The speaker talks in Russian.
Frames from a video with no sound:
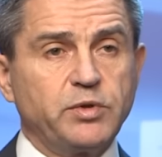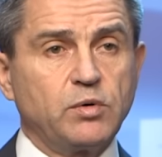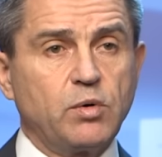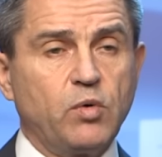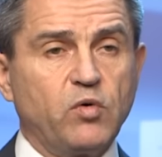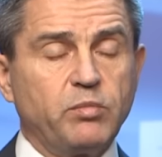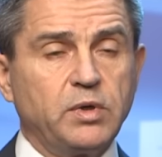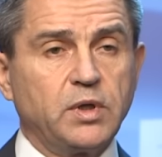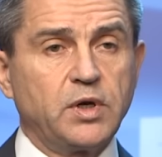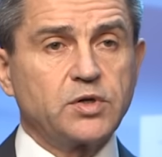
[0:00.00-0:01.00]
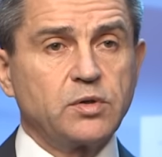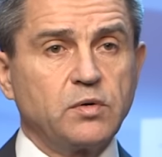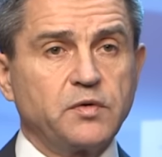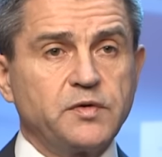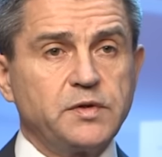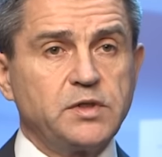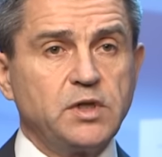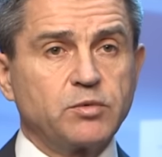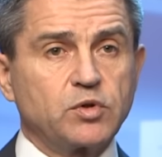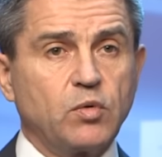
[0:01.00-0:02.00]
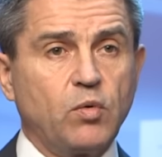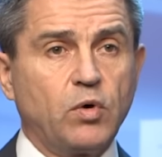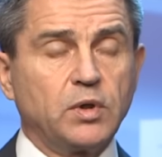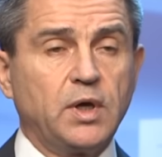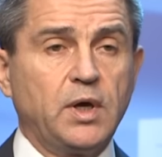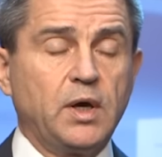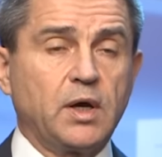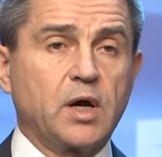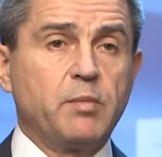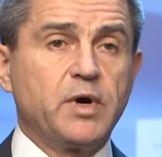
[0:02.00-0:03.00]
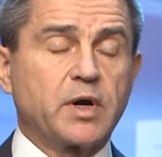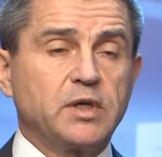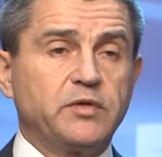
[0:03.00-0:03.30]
Петухова было решено в связи с тем, что он, как мэр